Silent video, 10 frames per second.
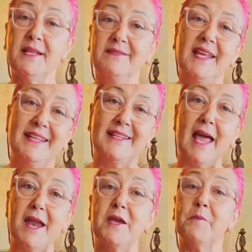
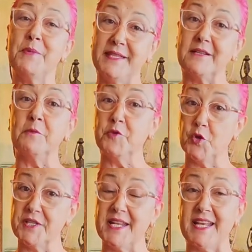delikler, bir takım
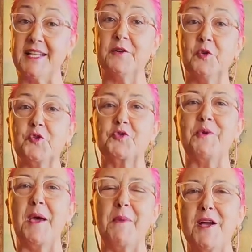gözenekler
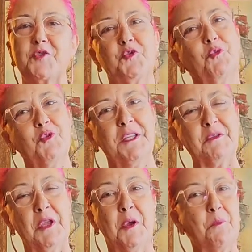oluşmaya başlıyor.
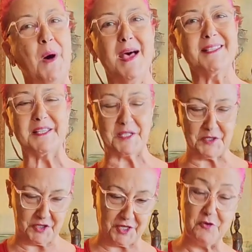Bunların bazısı
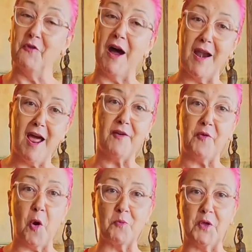işte yuvarlanıyor yuvarlak
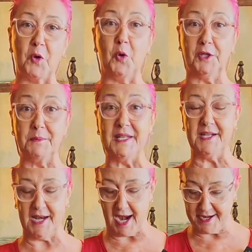formda
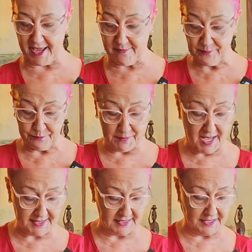olabilirlerken
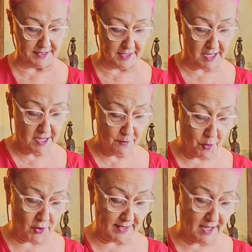bazıları da
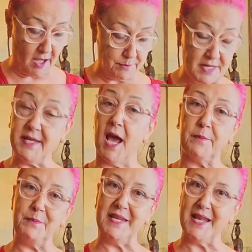böyle daha
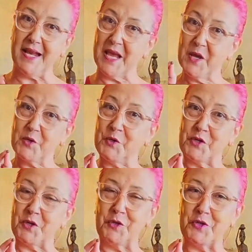minnak minnak
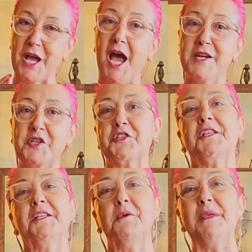küçük küçük
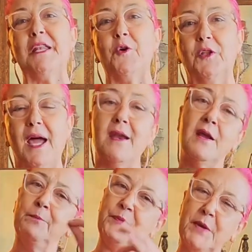ayrıştırılabiliyorlar.
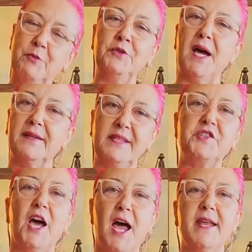E bunlar
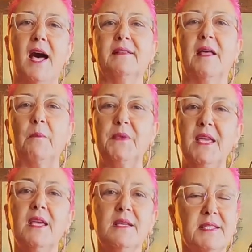ticari anlamda
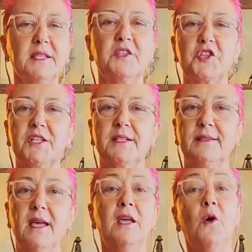satışları
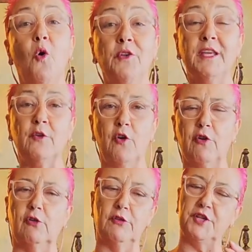da ona göre
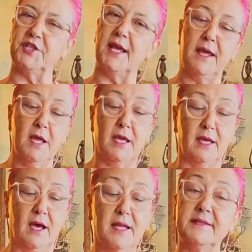oluyor. İşte e,
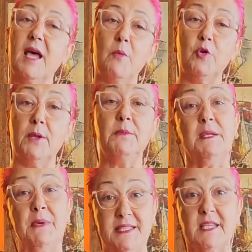hatta böyle
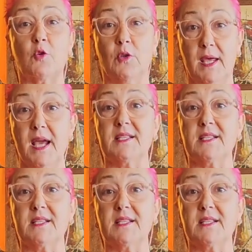milimetrik olarak